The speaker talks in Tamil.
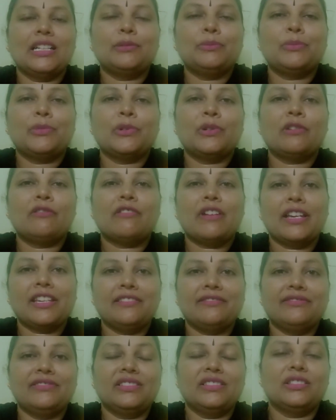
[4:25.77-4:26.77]
இப்போது
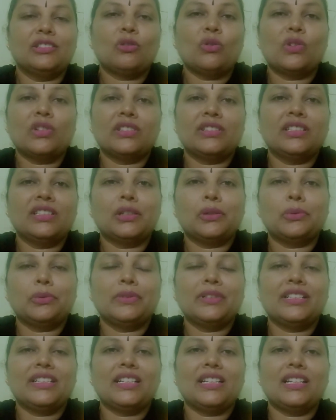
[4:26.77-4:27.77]
ஒய்ஃபு குழந்தை
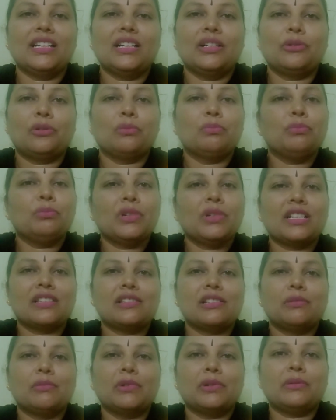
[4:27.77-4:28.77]
குட்டி எல்லாம் ரொம்ப
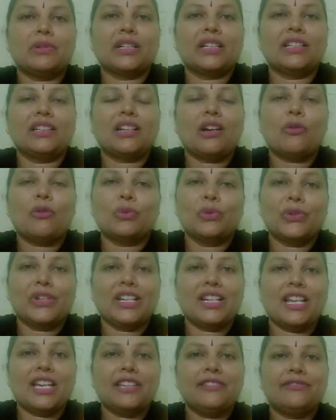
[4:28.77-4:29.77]
கஷ்டப்படுவாங்களே
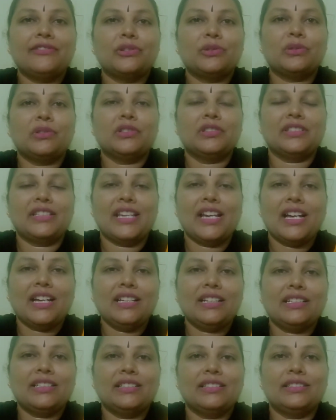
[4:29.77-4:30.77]
அவங்களுடைய லைஃப்போ
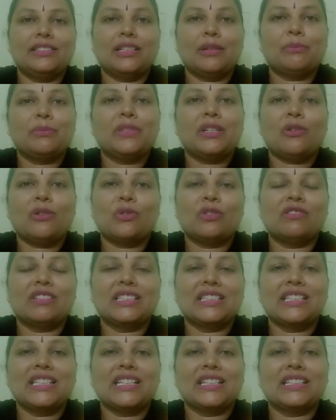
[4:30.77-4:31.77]
யாரை நம்பி அவங்க
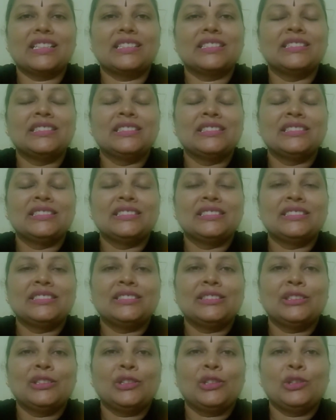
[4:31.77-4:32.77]
வந்தாங்க
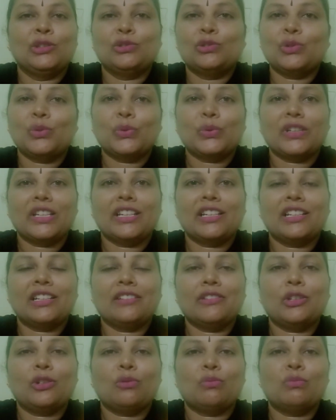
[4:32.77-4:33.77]
ஸோ
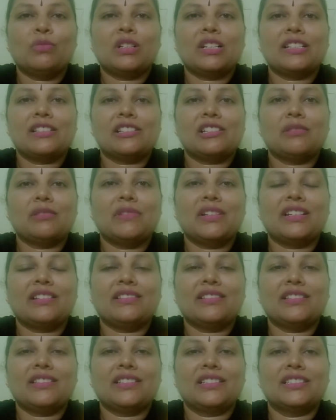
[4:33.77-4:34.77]
கேட்கவே ரொம்ப கஷ்டமாக
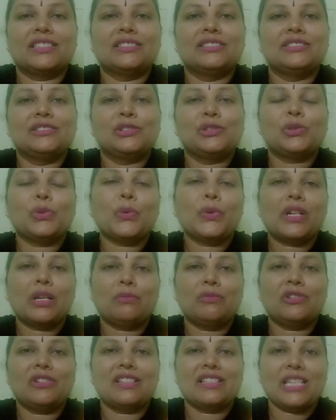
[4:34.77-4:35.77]
இருந்ததுங்க ஸோ
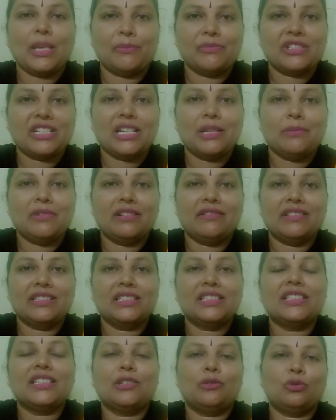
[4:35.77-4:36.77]
நம்மளுடைய சப்ஸ்கிரைபர்
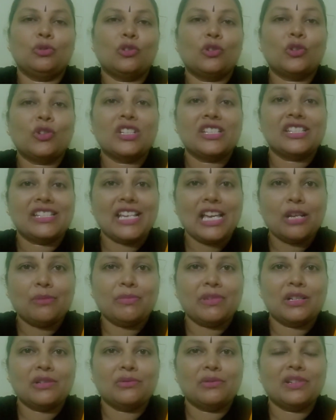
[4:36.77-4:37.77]
வந்து இதை உங்கள் கூட ஷேர்
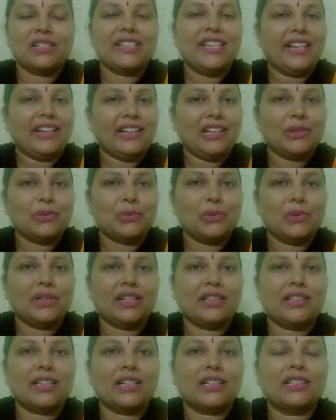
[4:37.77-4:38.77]
பண்ண சொல்லி என்கிட்ட
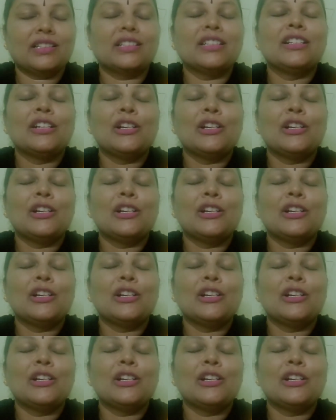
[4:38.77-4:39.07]
சொல்லியிருந்தாங்க